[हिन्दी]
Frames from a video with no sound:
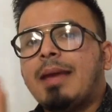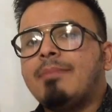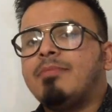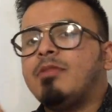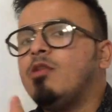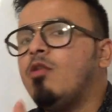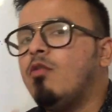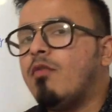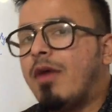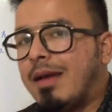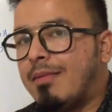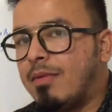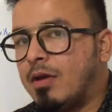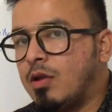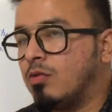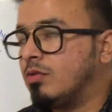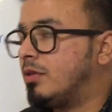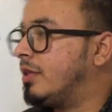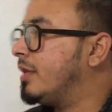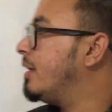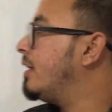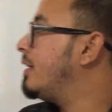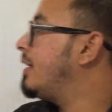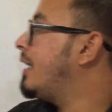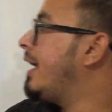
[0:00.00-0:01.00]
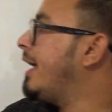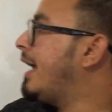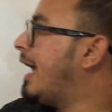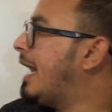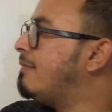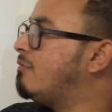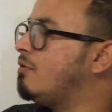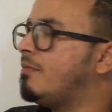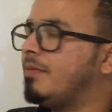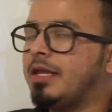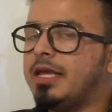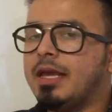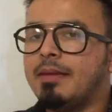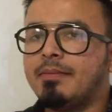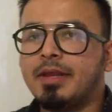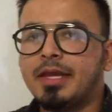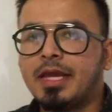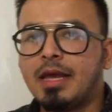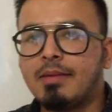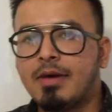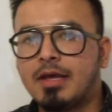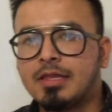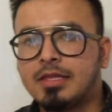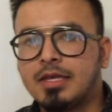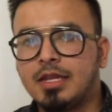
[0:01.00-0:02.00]
टाइम तक वो वाइबल होते हैं लाइक like एल्बुमिन की
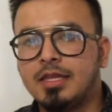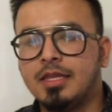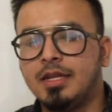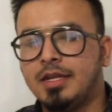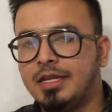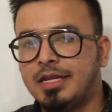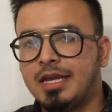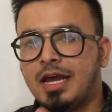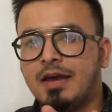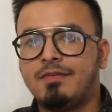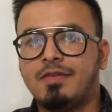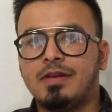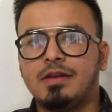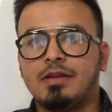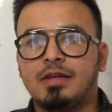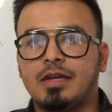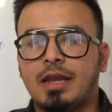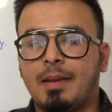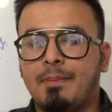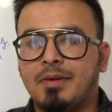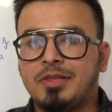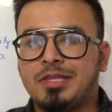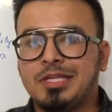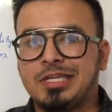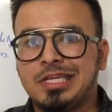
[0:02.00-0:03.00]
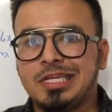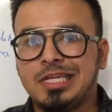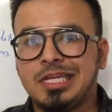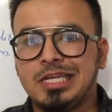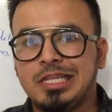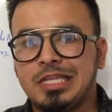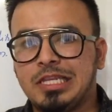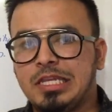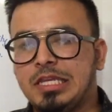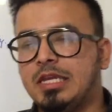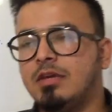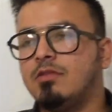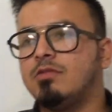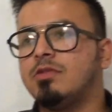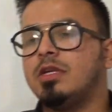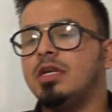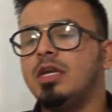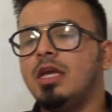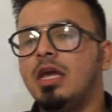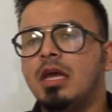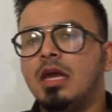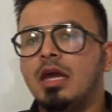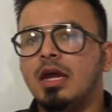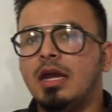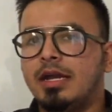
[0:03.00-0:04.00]
हमने क्या बात की थी टी एफ कैपेसिटी कितनी है
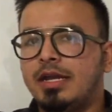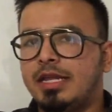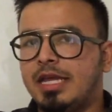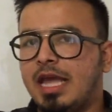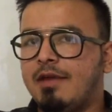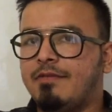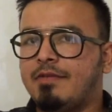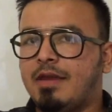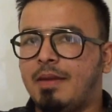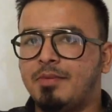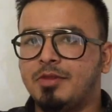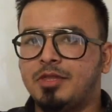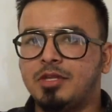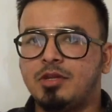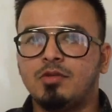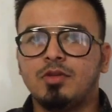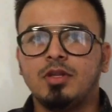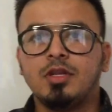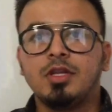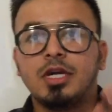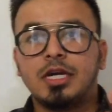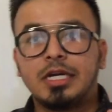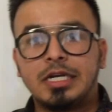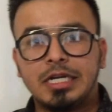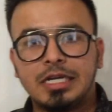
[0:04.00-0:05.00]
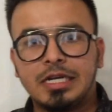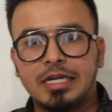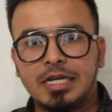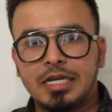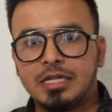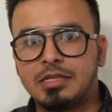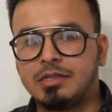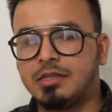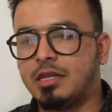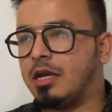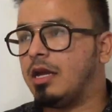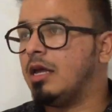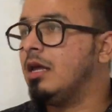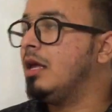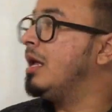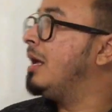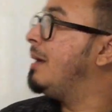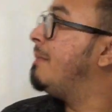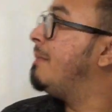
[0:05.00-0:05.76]
उसकी टी एफ कैपेसिटी होती है थर्टीन डेज तक